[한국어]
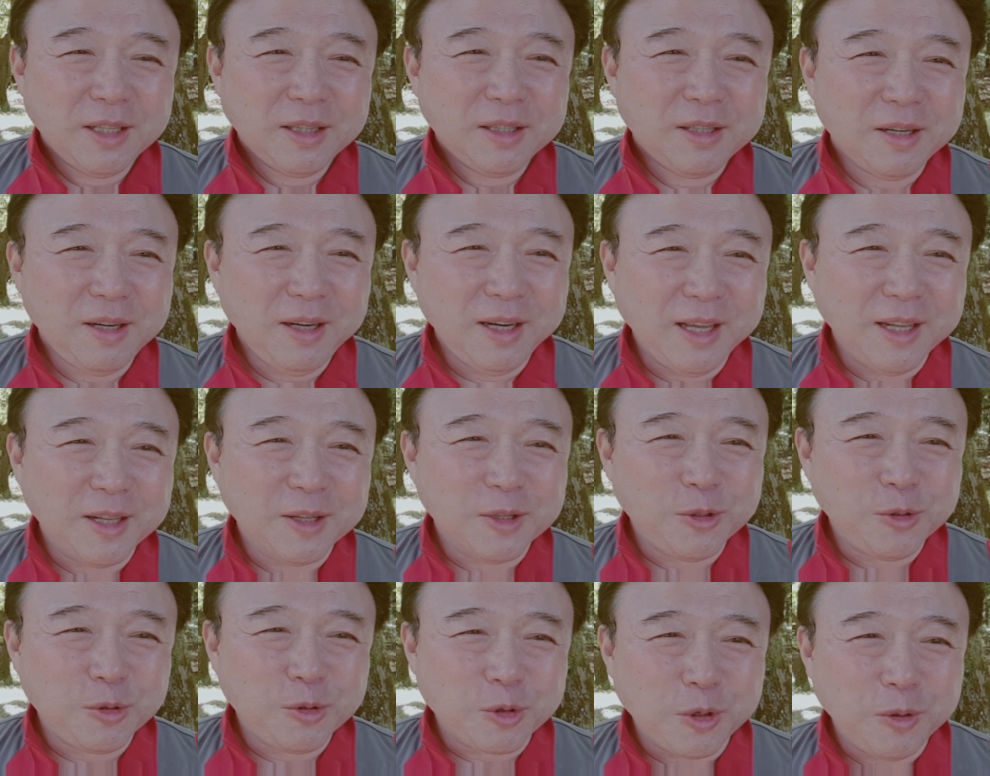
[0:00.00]

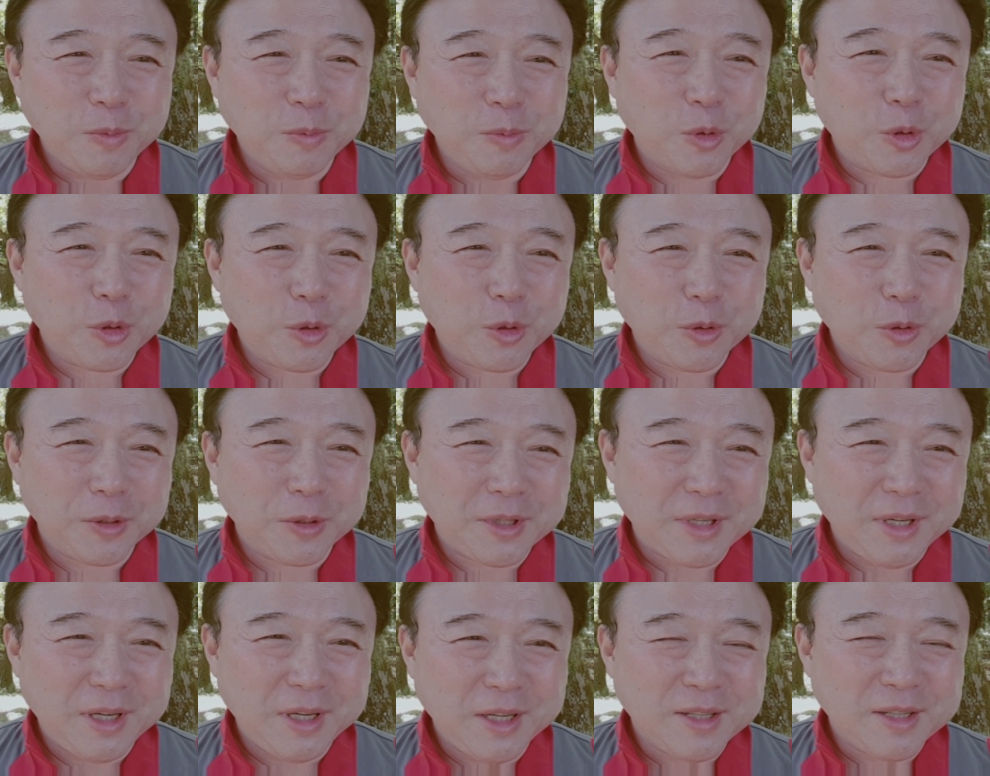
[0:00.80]
틀리는 줄 모르고
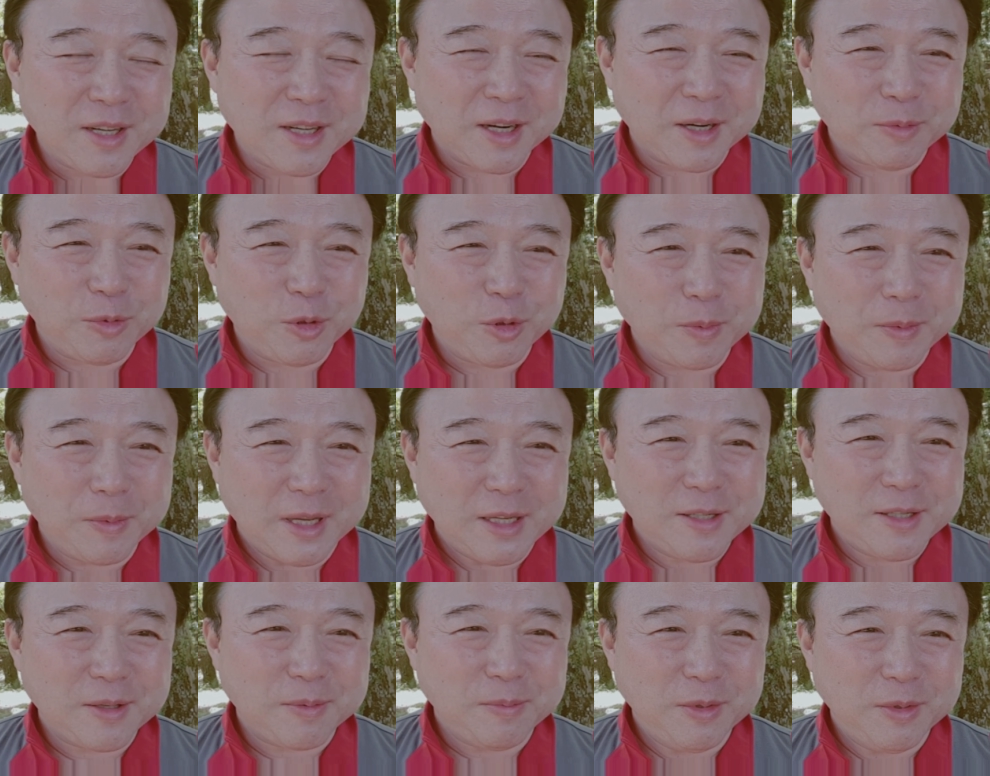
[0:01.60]
틀린 사람도
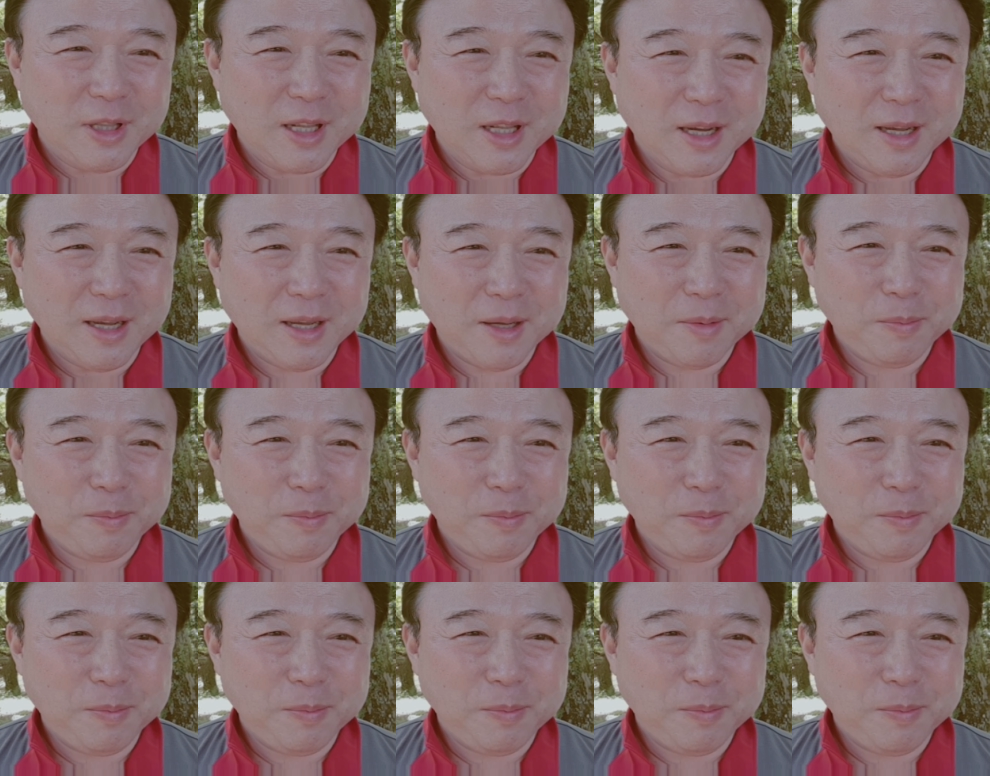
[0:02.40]
많습니다.